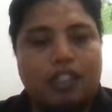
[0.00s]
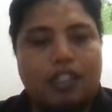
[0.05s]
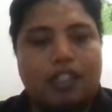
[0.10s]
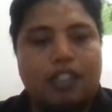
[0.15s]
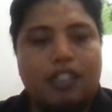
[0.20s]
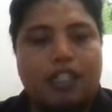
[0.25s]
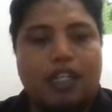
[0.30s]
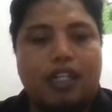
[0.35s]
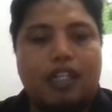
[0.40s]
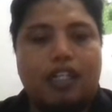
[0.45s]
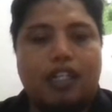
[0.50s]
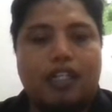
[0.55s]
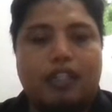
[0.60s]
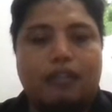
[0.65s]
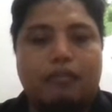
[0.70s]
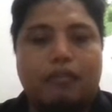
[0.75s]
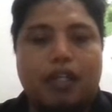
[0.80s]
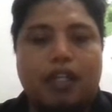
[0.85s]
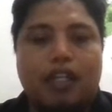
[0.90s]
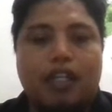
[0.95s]
Yang
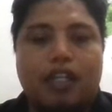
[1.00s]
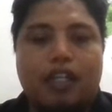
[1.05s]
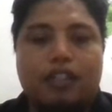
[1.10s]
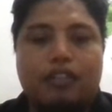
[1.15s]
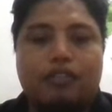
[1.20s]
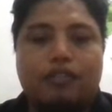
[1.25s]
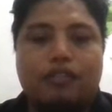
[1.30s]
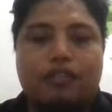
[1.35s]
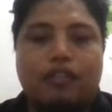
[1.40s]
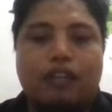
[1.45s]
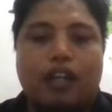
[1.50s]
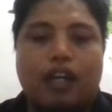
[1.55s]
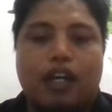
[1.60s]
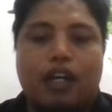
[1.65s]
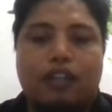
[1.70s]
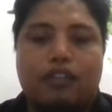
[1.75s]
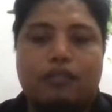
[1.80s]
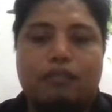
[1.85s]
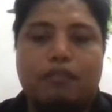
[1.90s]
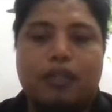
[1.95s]
kelima, judul
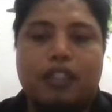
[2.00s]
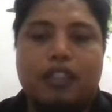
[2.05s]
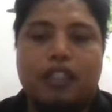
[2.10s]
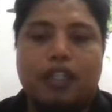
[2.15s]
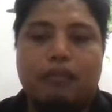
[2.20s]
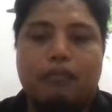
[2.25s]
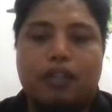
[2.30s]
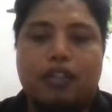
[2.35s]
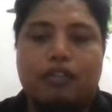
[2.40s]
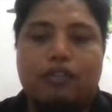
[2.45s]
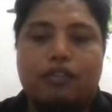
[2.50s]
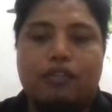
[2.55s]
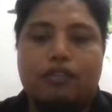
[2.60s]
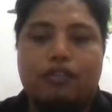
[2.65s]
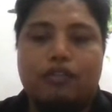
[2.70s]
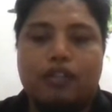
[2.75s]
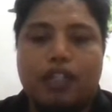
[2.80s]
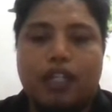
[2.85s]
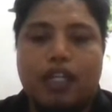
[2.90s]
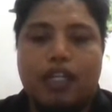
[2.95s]
harus bisa
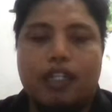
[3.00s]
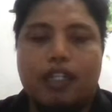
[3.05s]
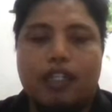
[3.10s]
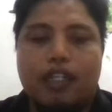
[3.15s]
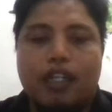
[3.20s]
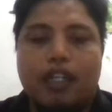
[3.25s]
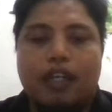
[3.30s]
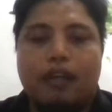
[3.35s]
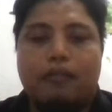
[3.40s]
menunjukkan